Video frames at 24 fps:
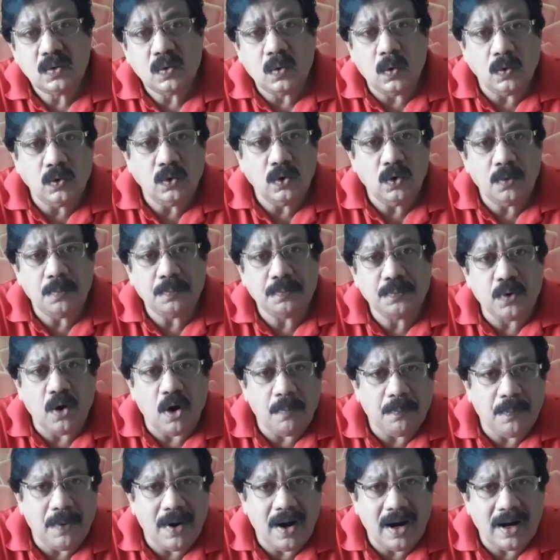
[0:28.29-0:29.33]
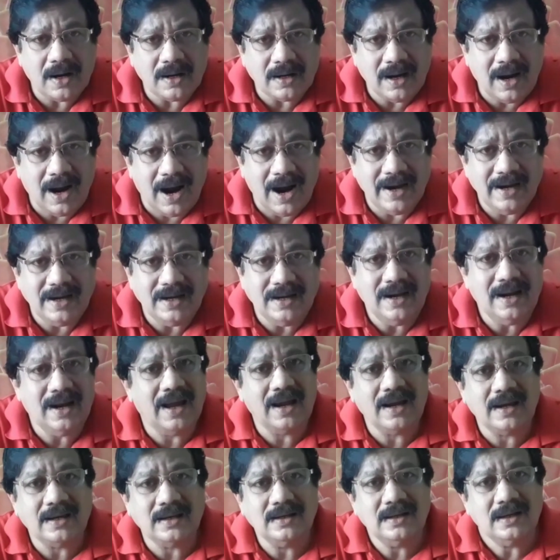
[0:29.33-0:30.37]
কোনো প্রপার
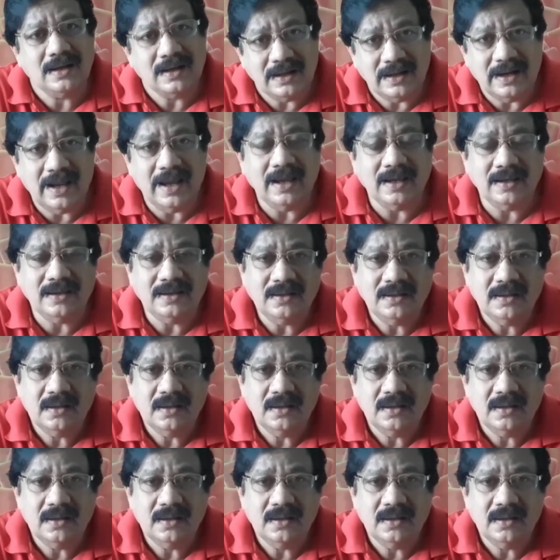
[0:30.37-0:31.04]
গাইডলাইন নেই